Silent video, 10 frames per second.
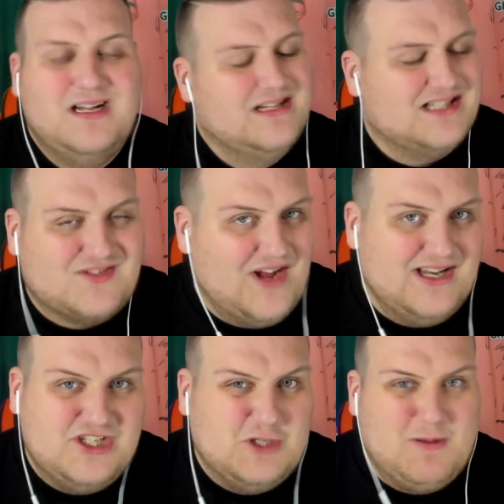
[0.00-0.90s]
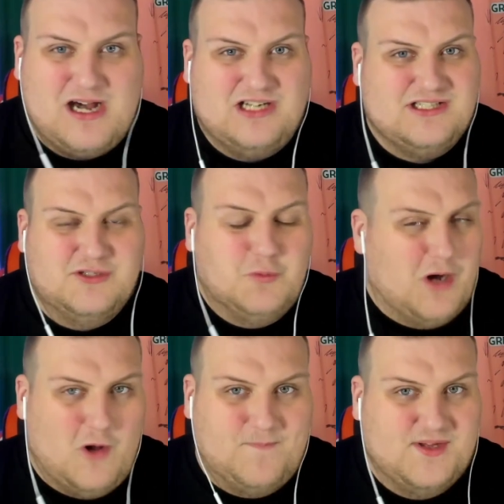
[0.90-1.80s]
Das war nicht überraschend,
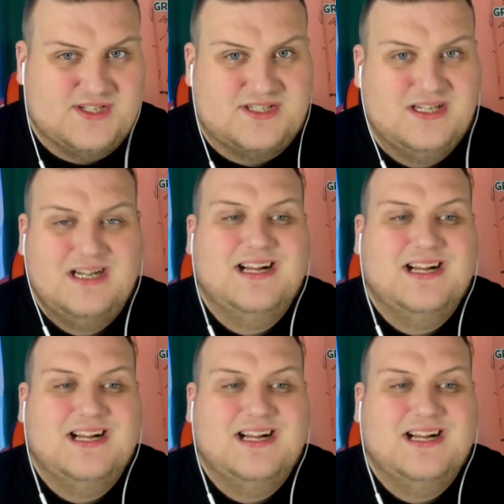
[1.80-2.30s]
überhaupt nicht.